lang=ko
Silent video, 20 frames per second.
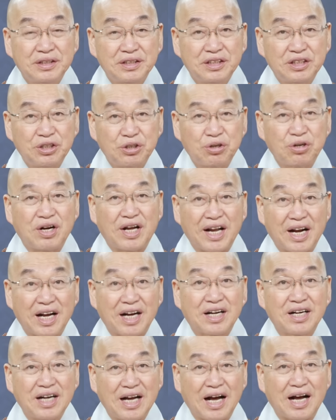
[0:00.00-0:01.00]
치료를 안
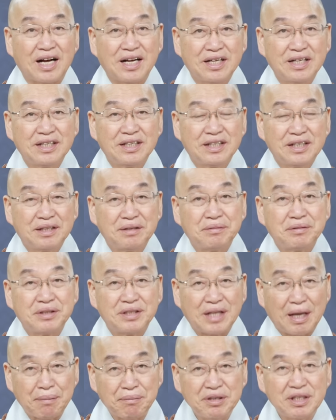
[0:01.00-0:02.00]
하거나
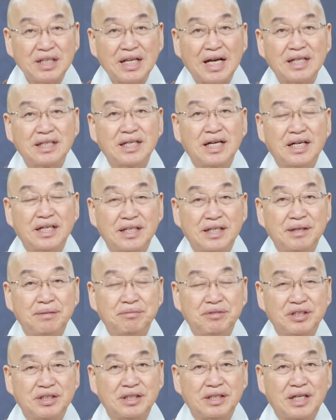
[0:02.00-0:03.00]
남을 탓하게
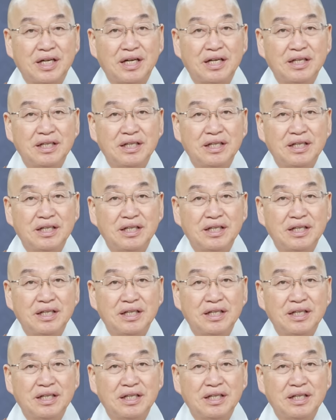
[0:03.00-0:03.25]
되면 이제